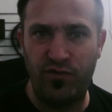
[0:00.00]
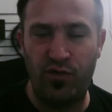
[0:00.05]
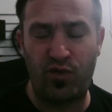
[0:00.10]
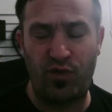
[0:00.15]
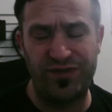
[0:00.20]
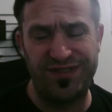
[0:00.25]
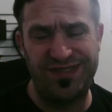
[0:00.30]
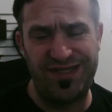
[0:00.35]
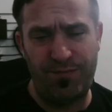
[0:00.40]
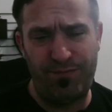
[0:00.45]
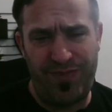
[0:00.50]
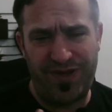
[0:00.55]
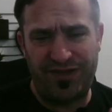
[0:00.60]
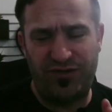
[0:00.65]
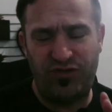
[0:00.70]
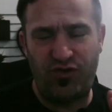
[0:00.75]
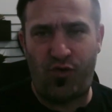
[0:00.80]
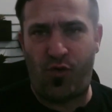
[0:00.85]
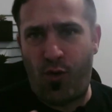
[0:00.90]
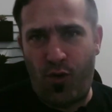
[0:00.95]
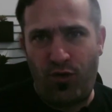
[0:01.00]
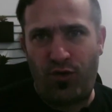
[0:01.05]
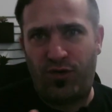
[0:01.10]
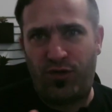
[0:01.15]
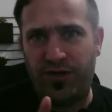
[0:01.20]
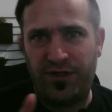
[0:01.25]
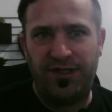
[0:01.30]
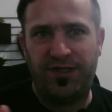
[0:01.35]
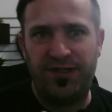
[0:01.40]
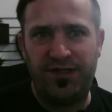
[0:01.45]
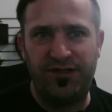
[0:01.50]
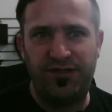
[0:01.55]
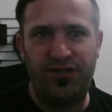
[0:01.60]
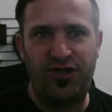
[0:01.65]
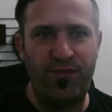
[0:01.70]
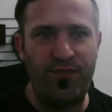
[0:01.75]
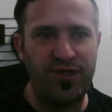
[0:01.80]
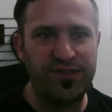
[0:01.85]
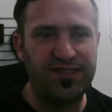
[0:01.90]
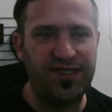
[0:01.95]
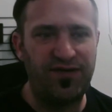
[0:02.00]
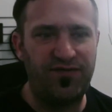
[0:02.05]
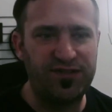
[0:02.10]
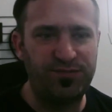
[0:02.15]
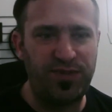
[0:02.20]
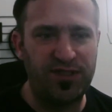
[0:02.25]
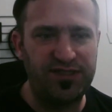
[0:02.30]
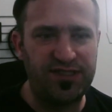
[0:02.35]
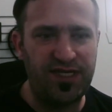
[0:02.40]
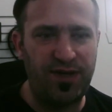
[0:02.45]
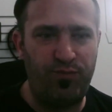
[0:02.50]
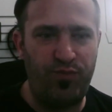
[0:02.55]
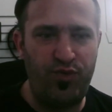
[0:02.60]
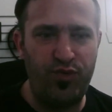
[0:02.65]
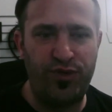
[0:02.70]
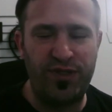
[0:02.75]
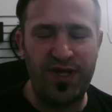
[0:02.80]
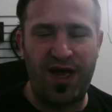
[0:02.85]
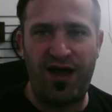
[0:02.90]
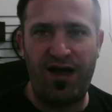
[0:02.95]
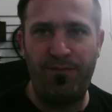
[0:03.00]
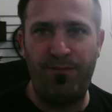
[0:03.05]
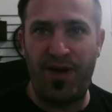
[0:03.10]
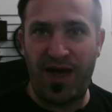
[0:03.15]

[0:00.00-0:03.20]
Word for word: Donc, on ne sait pas trop comment ça va se passer plus tard.